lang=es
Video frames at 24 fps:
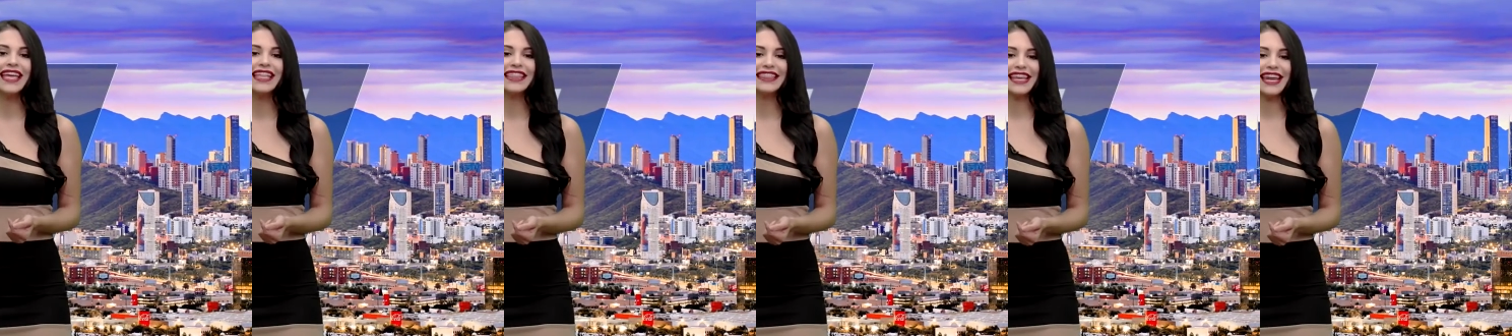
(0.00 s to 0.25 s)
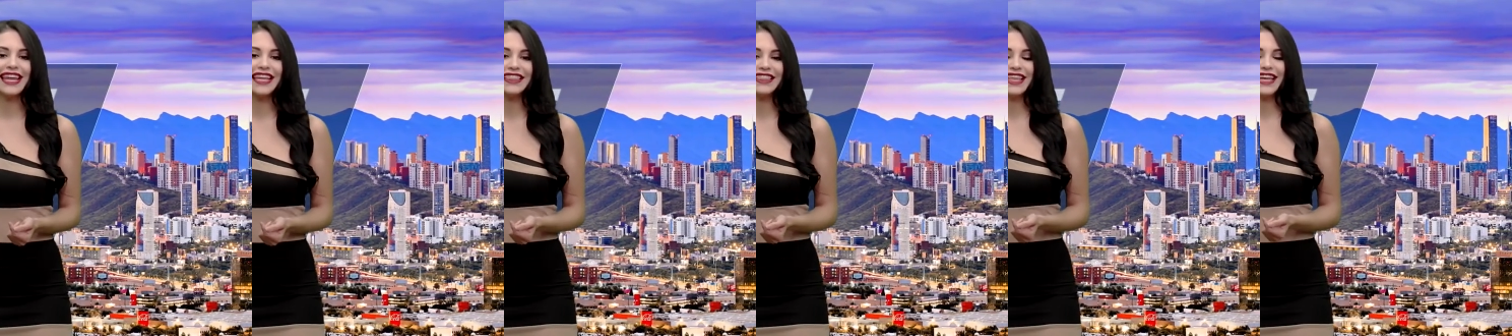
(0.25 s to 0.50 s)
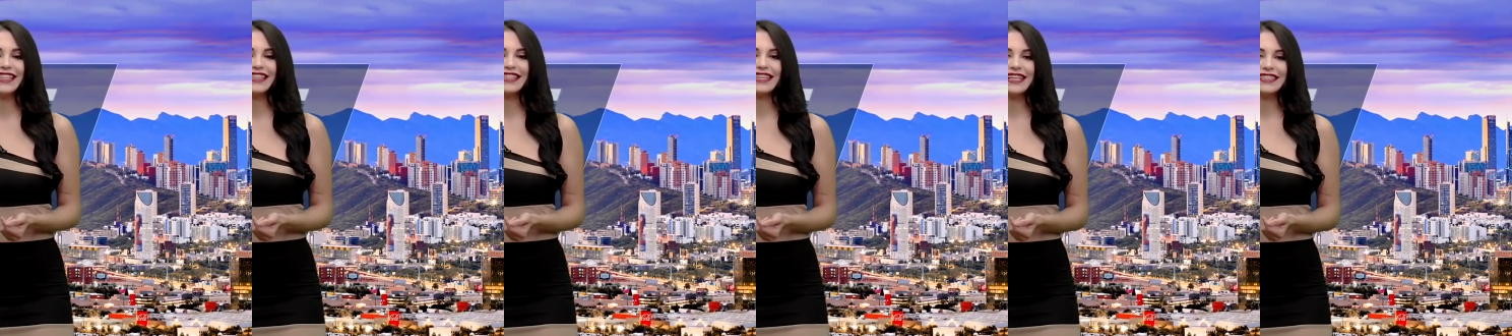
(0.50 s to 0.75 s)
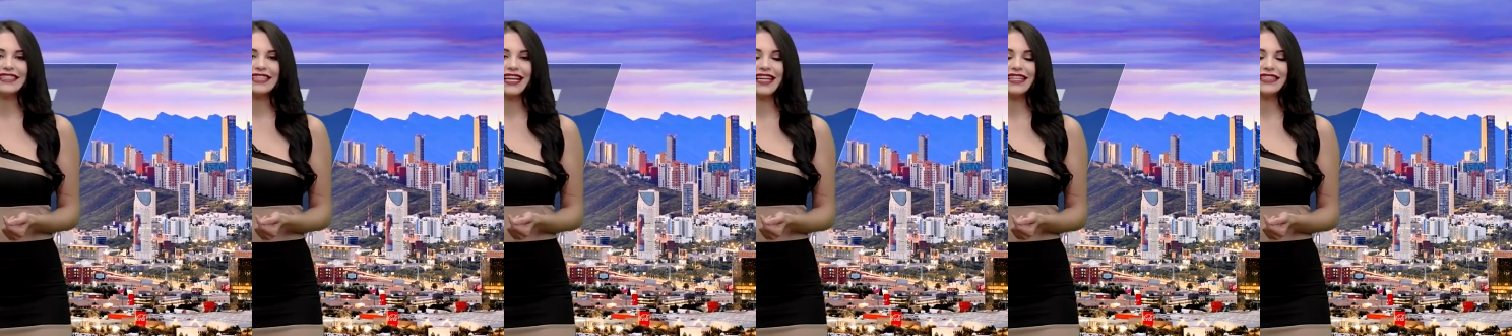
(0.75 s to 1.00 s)

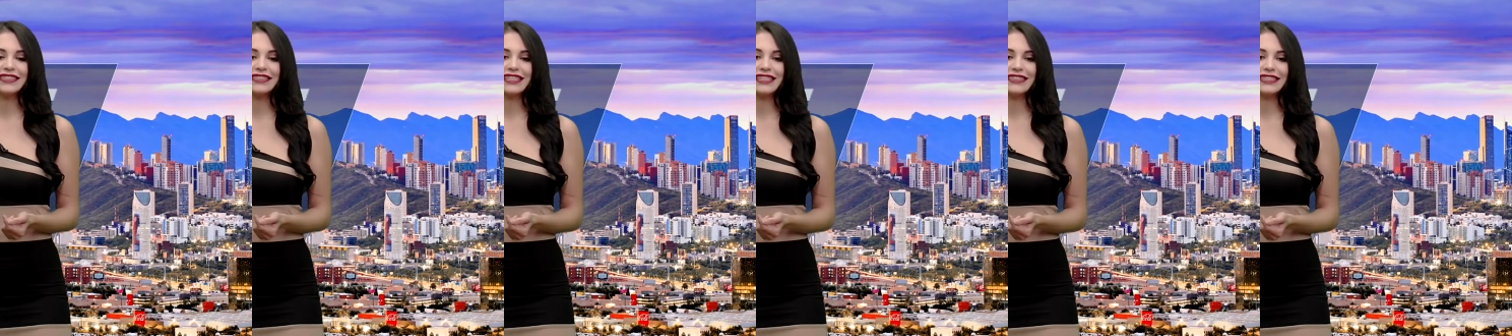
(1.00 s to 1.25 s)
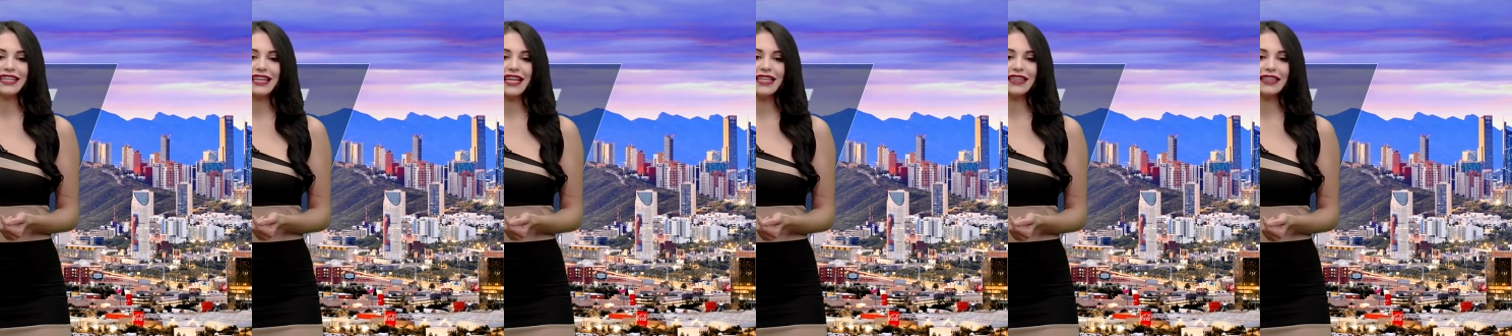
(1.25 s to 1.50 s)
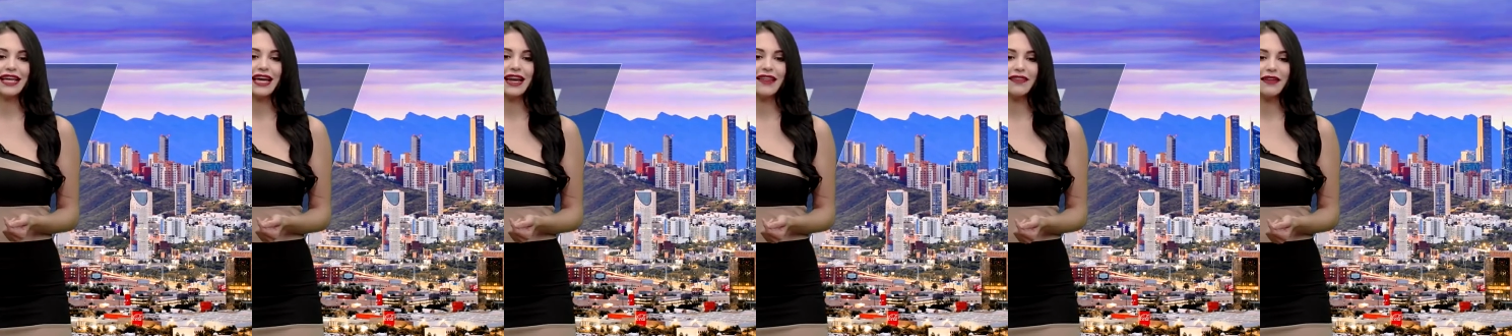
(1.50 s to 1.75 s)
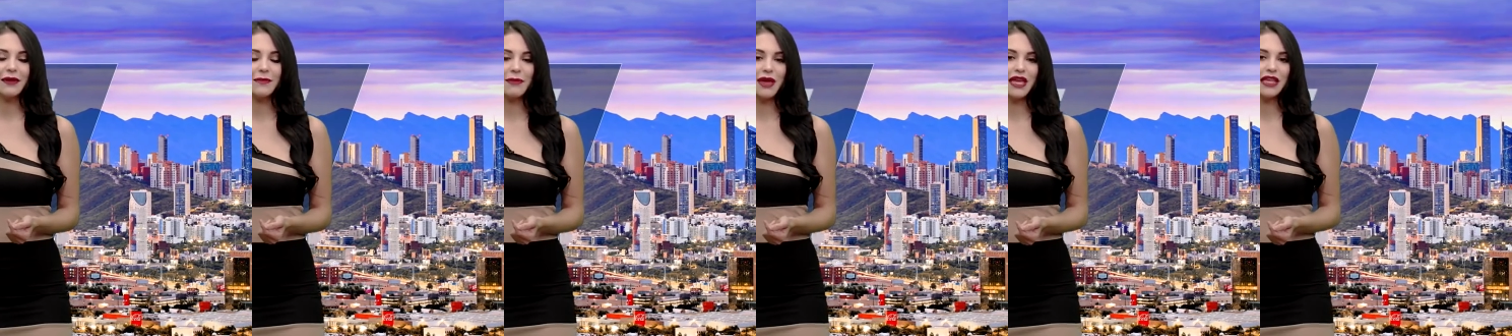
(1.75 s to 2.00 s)
33 a las 3 de la
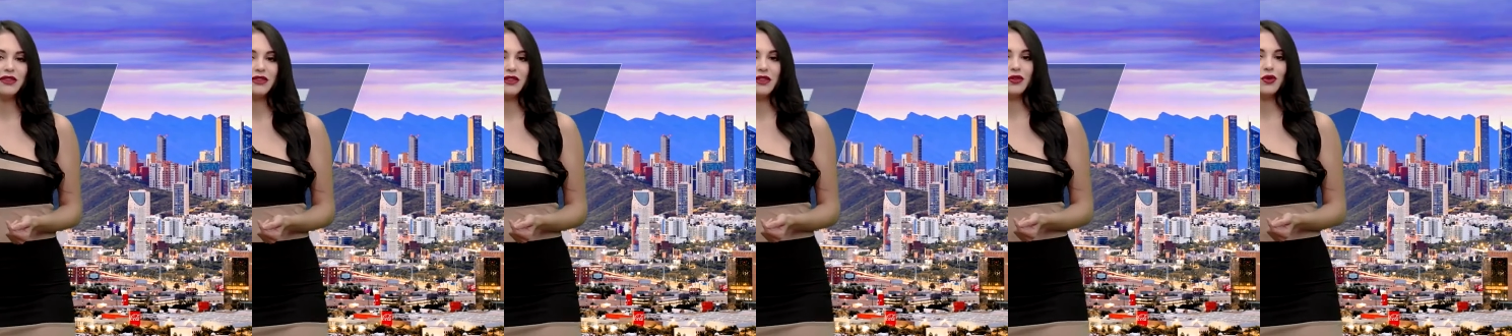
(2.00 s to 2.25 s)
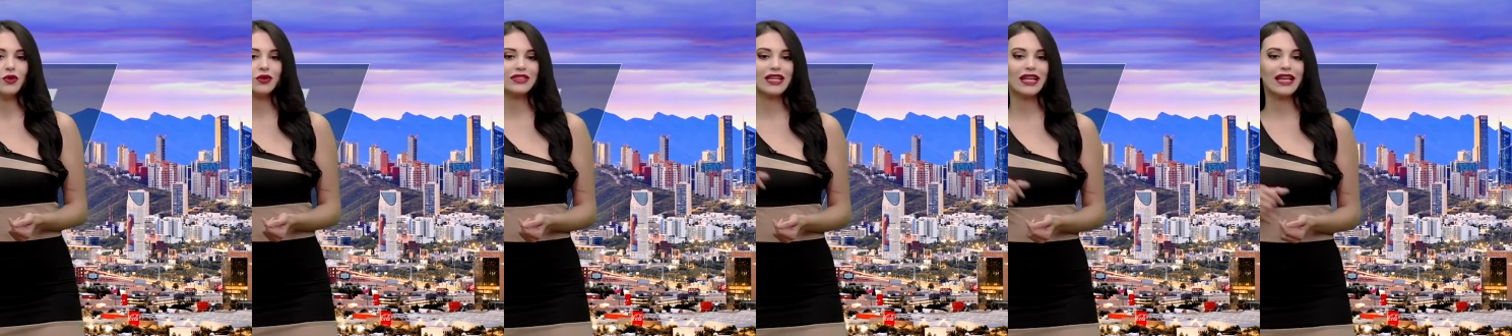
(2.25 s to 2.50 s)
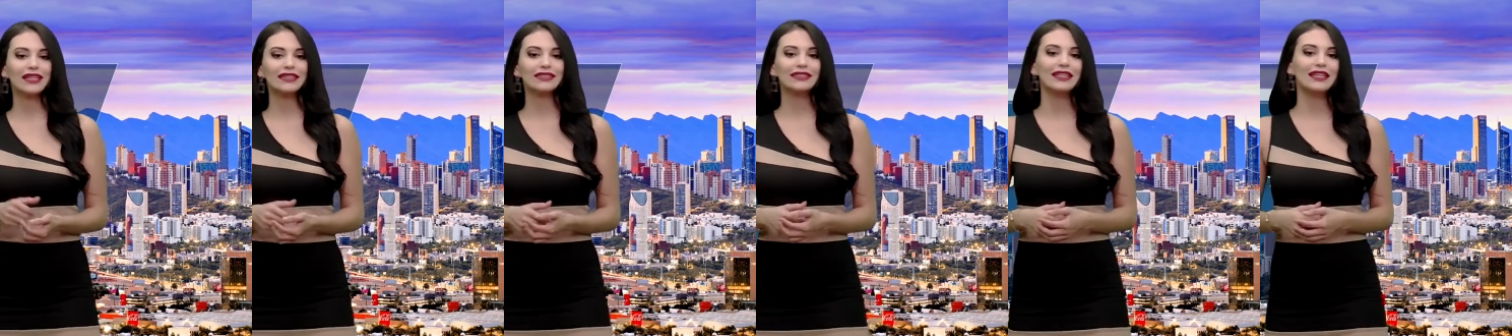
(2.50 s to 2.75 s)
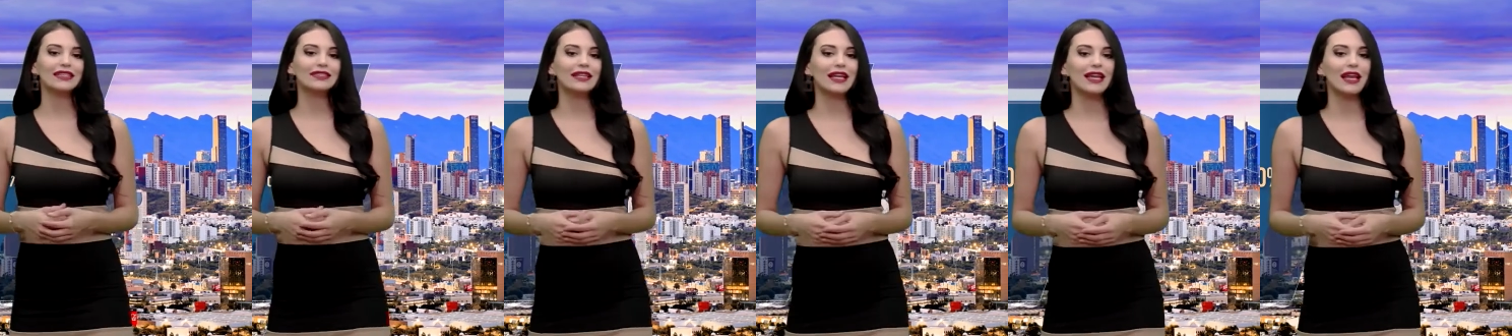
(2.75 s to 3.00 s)
tarde, 22 a las
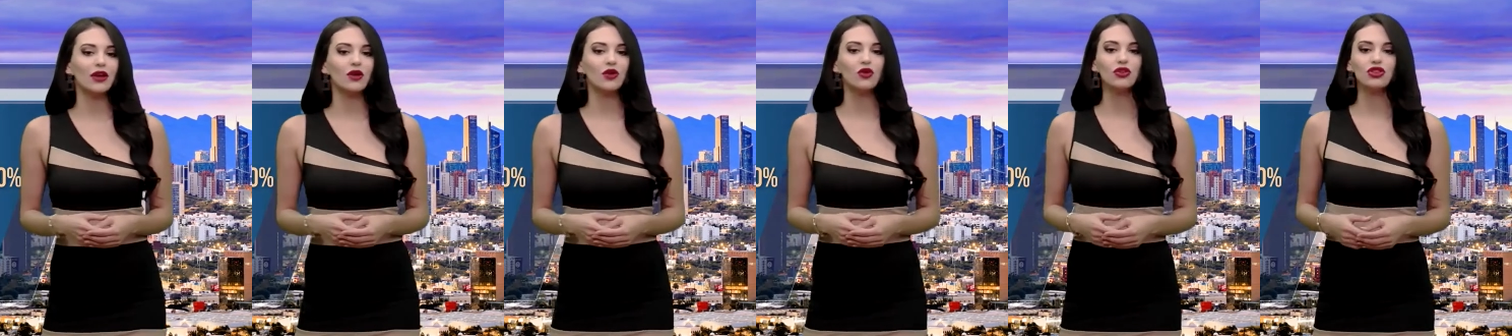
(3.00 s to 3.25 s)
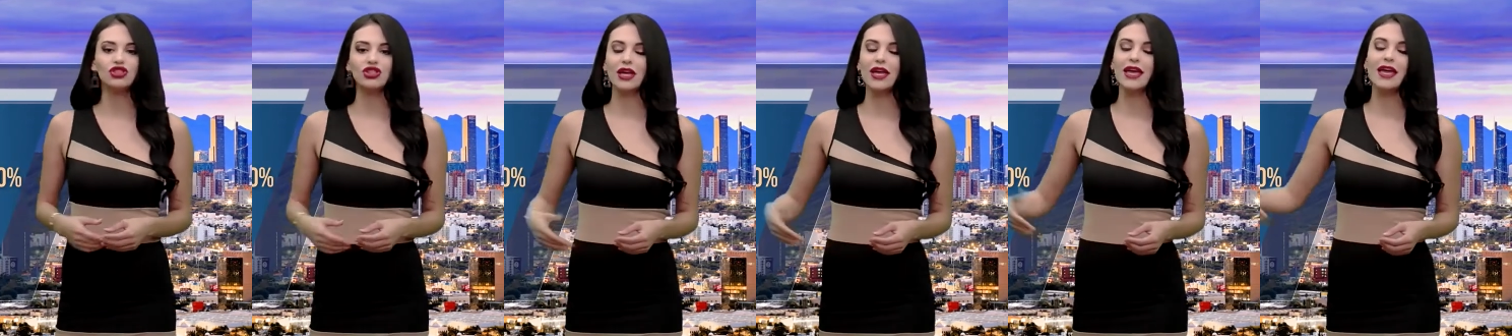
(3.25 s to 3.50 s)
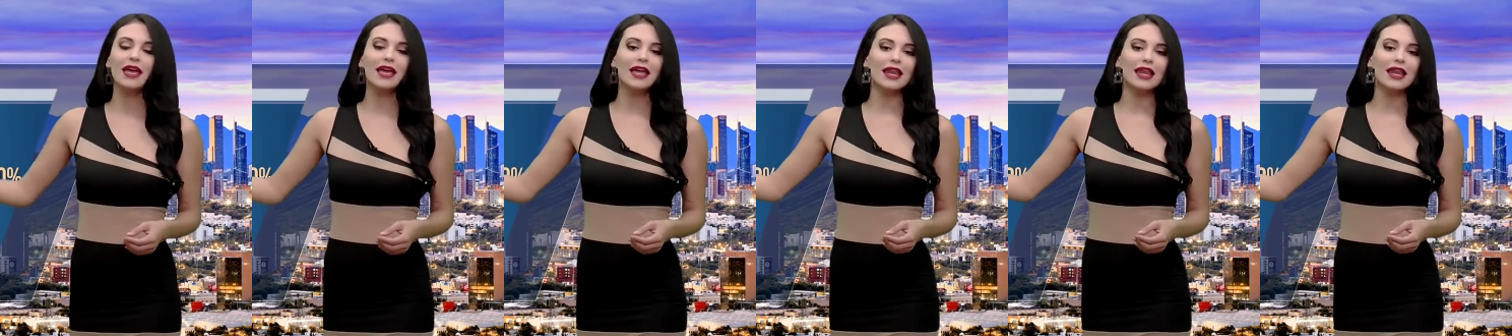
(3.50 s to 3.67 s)
10 de la noche,